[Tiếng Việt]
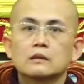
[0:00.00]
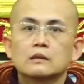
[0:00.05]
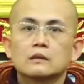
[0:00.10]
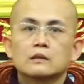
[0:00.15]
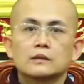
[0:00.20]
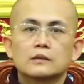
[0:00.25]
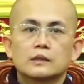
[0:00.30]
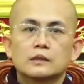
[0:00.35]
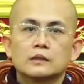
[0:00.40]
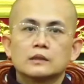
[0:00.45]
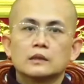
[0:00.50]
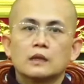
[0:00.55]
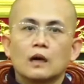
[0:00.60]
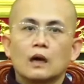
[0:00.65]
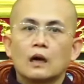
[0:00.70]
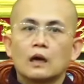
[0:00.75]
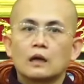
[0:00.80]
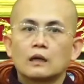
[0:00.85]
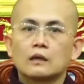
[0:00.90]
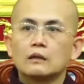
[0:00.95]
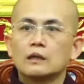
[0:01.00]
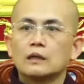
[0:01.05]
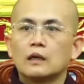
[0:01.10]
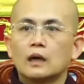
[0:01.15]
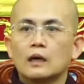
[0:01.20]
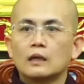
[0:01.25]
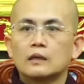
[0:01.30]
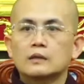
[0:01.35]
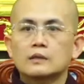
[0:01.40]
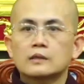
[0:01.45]
thì uh, người
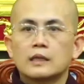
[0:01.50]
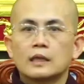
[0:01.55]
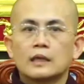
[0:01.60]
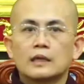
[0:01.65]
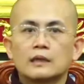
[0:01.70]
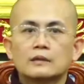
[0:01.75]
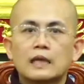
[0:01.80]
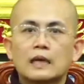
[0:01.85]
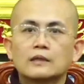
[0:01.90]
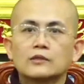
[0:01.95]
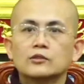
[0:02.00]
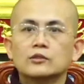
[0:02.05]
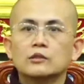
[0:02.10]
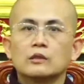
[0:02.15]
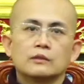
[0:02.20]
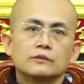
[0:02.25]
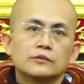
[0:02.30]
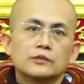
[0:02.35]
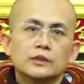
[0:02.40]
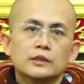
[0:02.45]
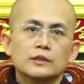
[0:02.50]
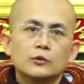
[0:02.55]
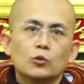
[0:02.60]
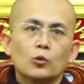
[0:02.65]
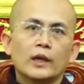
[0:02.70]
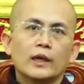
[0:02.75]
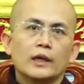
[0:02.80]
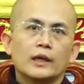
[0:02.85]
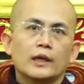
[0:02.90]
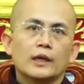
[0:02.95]
ấy sẽ tăng trưởng trí
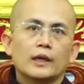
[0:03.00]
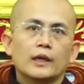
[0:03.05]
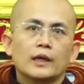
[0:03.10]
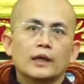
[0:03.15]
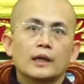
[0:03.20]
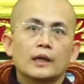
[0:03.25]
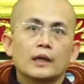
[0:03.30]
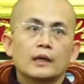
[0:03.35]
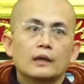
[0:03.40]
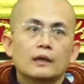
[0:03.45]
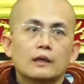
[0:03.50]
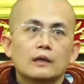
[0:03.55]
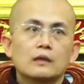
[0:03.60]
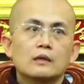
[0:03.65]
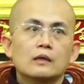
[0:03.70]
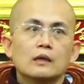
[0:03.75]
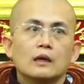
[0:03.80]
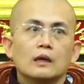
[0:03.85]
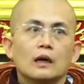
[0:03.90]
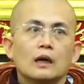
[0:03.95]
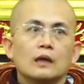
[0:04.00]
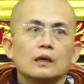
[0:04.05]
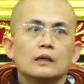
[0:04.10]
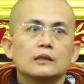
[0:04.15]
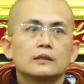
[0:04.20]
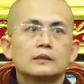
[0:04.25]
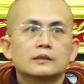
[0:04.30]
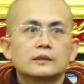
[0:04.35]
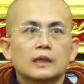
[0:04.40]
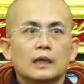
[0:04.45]
tuệ, cái người
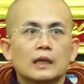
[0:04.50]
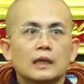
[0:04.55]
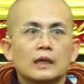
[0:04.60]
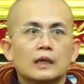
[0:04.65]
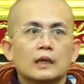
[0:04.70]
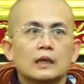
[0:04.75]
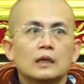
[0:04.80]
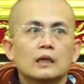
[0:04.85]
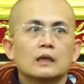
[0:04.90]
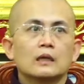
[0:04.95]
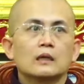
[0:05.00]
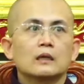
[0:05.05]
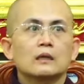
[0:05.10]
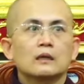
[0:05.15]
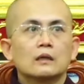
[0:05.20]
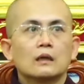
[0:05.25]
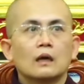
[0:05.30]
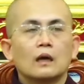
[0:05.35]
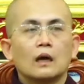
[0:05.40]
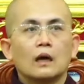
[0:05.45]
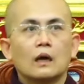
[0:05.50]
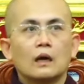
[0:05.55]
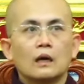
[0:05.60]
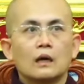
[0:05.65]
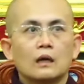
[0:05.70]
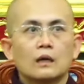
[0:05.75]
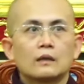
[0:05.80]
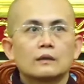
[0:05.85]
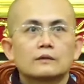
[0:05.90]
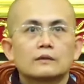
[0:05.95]
ấy sẽ
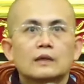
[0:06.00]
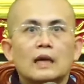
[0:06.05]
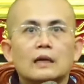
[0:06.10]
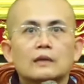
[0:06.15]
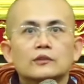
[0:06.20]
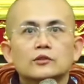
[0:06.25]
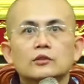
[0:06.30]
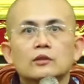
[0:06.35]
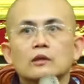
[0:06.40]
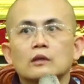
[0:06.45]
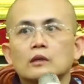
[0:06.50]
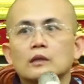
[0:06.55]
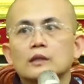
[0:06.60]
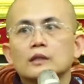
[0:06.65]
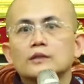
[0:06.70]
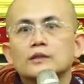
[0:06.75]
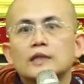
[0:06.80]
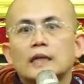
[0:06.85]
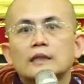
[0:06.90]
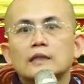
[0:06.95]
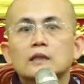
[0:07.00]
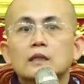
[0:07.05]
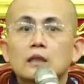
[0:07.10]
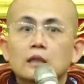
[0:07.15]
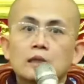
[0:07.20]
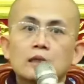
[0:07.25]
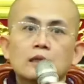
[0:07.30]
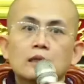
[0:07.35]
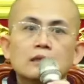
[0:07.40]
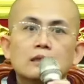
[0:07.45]
uh, tăng trưởng cái tránh
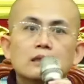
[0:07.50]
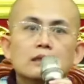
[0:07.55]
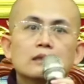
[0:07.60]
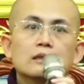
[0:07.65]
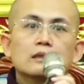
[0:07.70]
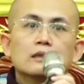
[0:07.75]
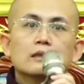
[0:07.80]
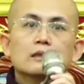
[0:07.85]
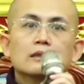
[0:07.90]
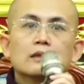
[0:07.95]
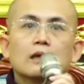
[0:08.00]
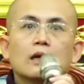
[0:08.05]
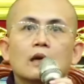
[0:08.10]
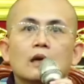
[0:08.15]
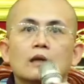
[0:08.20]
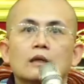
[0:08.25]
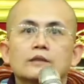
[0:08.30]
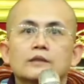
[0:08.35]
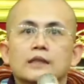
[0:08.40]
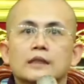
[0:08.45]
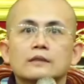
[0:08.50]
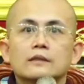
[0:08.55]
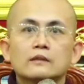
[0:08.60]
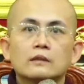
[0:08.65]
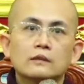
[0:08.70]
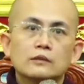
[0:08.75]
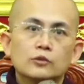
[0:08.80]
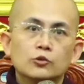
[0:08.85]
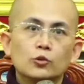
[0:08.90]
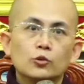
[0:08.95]
kiến, uh, tránh
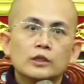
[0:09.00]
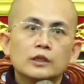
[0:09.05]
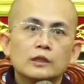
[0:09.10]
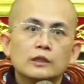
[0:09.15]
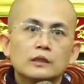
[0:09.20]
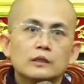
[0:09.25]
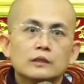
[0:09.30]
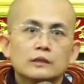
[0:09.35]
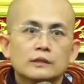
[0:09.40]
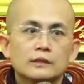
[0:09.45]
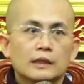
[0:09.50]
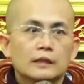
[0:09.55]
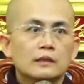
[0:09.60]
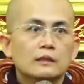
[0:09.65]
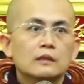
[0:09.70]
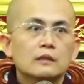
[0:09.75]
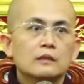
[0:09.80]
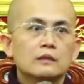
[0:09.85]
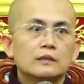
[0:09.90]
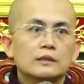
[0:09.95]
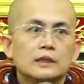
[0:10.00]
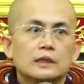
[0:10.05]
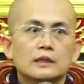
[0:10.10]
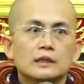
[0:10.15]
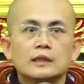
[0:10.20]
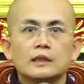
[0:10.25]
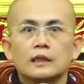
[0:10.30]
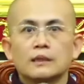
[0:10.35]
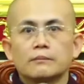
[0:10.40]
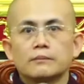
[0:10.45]
tư duy, tránh ngữ,
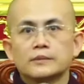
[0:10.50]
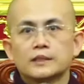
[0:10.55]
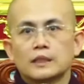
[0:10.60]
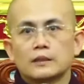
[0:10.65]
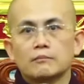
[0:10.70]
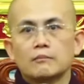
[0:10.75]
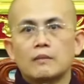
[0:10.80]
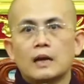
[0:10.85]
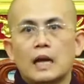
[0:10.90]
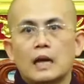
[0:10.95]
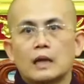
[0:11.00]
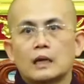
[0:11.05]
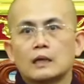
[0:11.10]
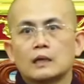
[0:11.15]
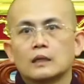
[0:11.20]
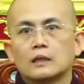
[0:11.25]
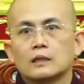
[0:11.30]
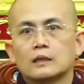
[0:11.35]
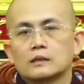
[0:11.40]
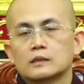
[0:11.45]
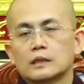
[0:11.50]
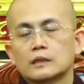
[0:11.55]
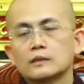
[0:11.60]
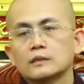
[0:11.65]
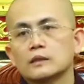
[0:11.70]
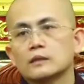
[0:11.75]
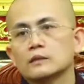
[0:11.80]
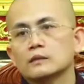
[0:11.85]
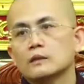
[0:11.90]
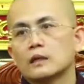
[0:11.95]
tránh nghiệp, tránh mạng tránh
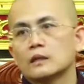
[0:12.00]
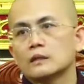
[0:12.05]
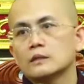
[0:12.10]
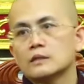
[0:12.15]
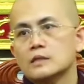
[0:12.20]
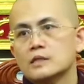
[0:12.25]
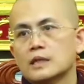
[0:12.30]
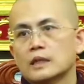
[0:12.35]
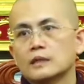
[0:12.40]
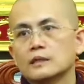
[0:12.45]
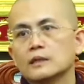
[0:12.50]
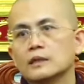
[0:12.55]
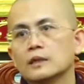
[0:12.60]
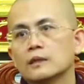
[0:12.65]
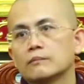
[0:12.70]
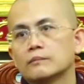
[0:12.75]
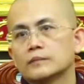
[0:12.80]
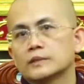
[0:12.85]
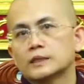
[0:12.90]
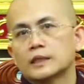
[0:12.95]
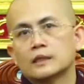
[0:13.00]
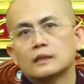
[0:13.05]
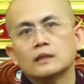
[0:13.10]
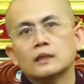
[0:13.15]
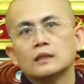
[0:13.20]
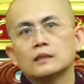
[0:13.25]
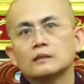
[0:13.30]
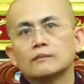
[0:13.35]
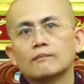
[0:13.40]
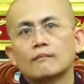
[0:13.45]
tinh tấn tránh niệm tránh
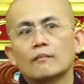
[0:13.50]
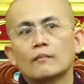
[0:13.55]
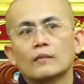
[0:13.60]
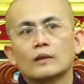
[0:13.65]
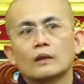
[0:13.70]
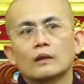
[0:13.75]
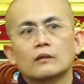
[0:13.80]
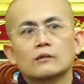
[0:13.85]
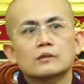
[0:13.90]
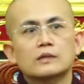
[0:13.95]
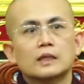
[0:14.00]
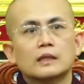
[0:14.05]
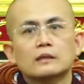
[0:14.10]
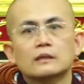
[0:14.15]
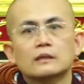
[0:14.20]
định nó sẽ uh,